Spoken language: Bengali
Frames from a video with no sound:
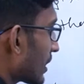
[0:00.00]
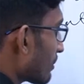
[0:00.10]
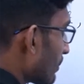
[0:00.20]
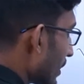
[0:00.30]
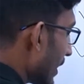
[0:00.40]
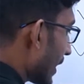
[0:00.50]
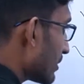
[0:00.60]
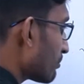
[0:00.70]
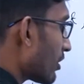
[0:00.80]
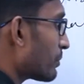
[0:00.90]
আমরা ল্যাগিং
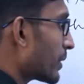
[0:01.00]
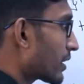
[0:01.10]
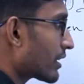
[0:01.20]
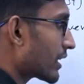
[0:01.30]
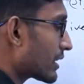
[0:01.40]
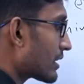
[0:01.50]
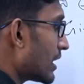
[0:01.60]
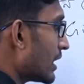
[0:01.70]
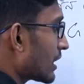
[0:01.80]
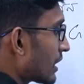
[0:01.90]
পাওয়ার ফ্যাক্টরের ক্ষেত্রে
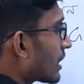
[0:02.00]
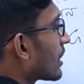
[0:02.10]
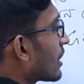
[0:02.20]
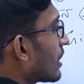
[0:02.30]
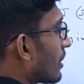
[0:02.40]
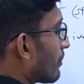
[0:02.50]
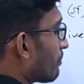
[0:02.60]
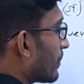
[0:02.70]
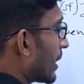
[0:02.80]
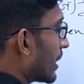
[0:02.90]

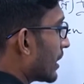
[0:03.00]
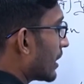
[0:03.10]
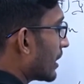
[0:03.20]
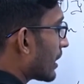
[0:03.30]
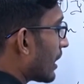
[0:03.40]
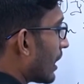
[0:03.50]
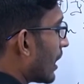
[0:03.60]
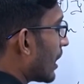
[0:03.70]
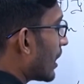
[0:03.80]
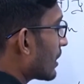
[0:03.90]
ভি
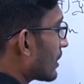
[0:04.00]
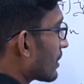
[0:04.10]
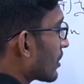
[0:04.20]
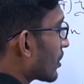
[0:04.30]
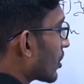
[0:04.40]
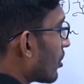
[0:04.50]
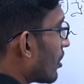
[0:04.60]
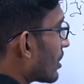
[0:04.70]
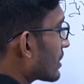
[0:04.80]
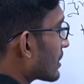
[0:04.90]
আর কস
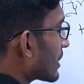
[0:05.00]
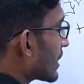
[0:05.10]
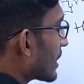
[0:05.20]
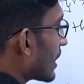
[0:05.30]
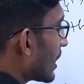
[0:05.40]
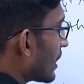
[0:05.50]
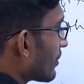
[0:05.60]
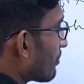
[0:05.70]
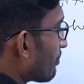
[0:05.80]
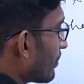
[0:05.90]
থেটা
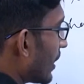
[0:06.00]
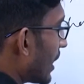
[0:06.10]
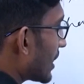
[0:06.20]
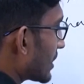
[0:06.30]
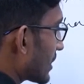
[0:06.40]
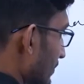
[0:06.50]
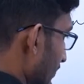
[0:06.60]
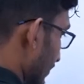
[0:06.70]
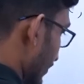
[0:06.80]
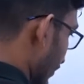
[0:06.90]
প্লাস
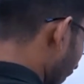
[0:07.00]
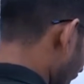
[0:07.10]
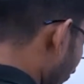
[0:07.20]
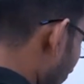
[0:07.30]
আই